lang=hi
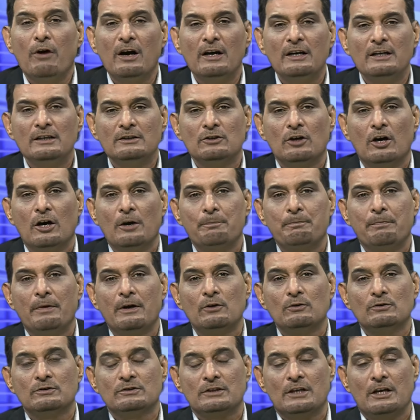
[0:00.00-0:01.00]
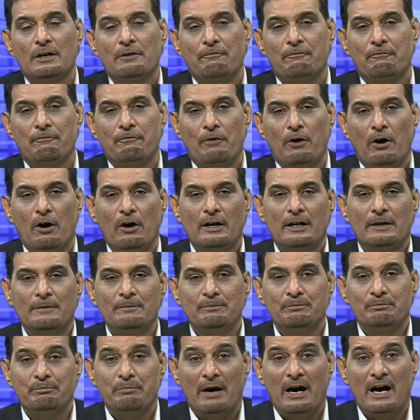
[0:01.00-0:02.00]
फौरी तौर पर उसके
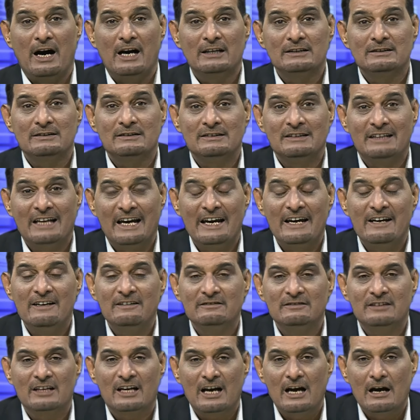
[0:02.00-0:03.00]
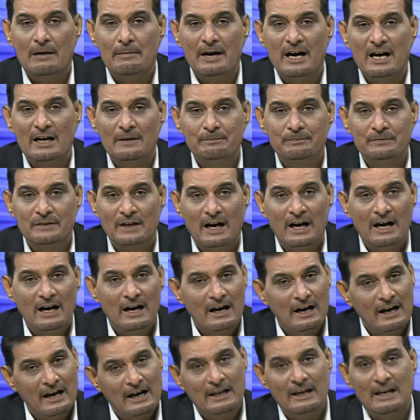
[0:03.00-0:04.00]
फौरन बाद नए इंतबात
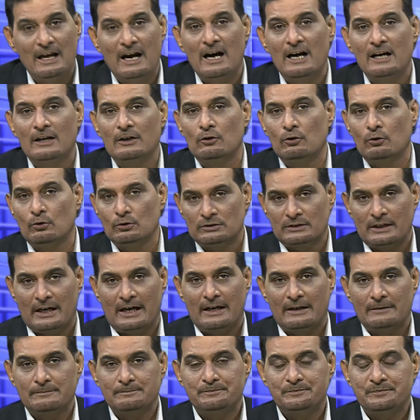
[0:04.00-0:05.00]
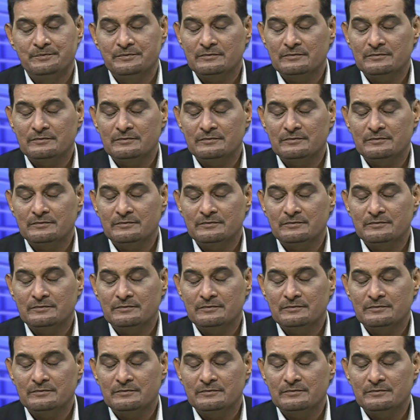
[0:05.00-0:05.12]
का ऐलान होता है